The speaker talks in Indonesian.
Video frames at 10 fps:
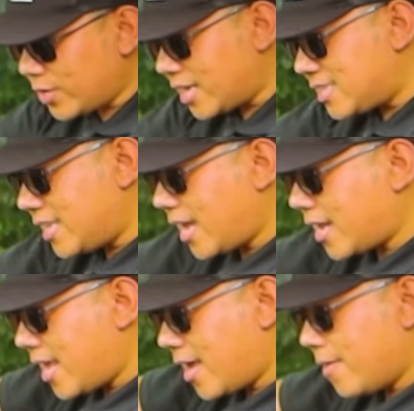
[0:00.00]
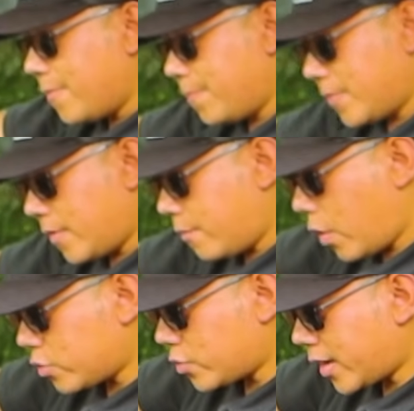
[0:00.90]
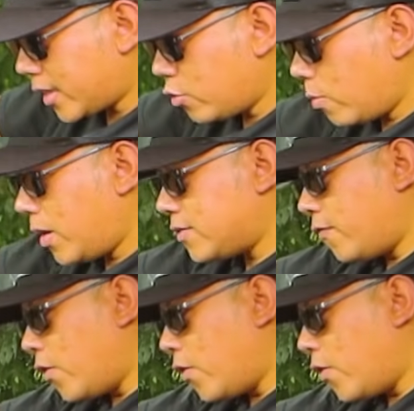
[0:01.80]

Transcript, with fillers: Terus juga di sini ada power socket 12